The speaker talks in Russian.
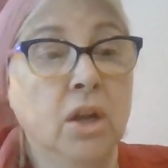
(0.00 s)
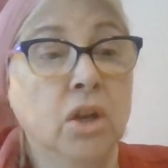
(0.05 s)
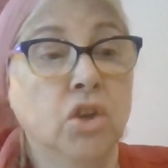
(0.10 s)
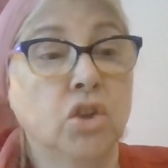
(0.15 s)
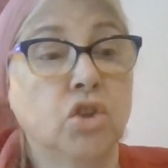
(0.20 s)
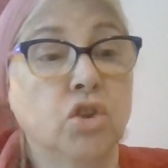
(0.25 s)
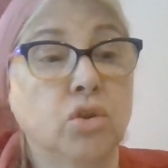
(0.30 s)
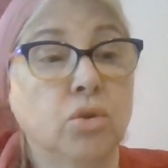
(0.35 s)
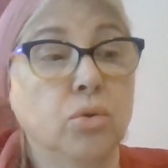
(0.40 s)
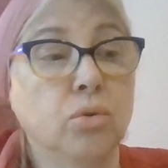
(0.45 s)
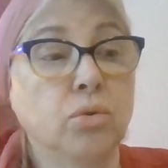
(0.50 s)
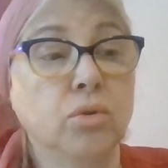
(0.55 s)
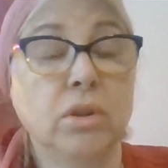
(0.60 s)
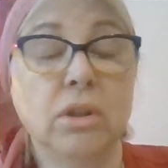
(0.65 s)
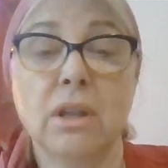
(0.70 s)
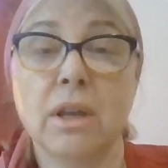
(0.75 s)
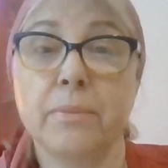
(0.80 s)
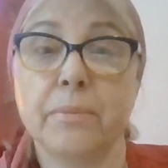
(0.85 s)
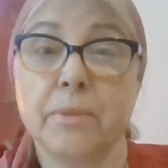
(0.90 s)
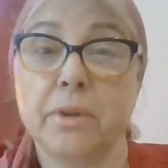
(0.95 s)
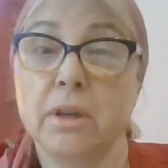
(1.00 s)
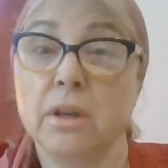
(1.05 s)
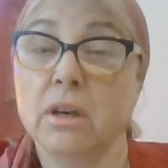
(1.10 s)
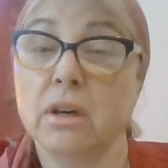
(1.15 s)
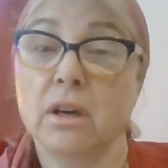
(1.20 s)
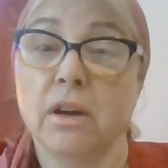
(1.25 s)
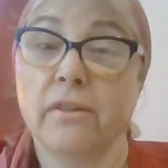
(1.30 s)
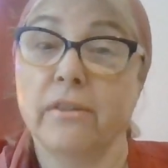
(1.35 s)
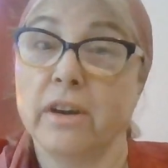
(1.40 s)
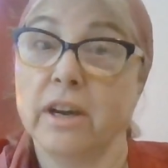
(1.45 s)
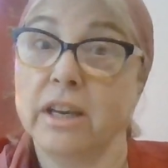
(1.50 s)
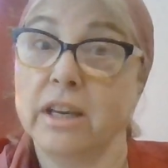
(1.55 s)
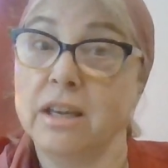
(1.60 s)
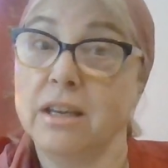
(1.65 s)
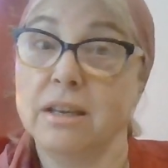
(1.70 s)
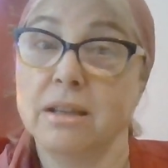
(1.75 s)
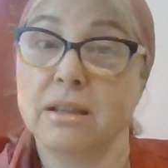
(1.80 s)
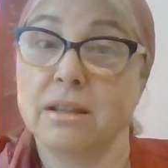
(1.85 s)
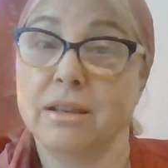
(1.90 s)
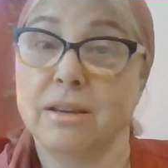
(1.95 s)
Что-то мне
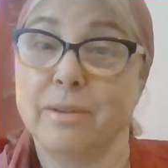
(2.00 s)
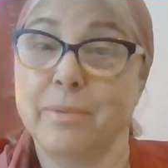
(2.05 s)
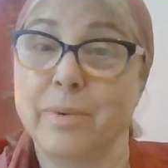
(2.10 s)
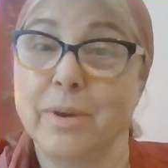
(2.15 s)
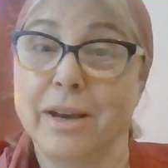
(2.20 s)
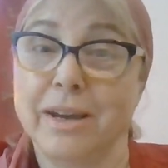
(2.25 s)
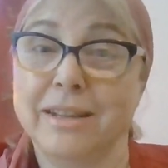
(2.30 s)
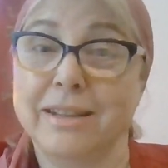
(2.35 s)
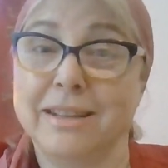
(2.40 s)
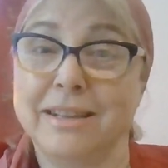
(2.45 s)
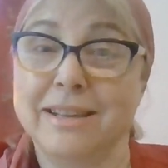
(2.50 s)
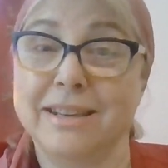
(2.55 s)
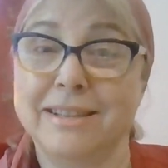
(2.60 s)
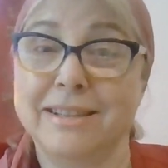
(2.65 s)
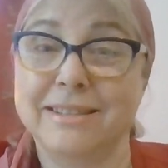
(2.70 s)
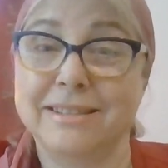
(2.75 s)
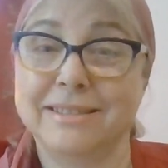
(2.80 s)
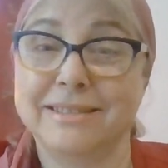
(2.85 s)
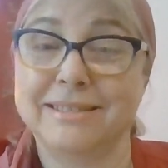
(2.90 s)
говорит, ребята,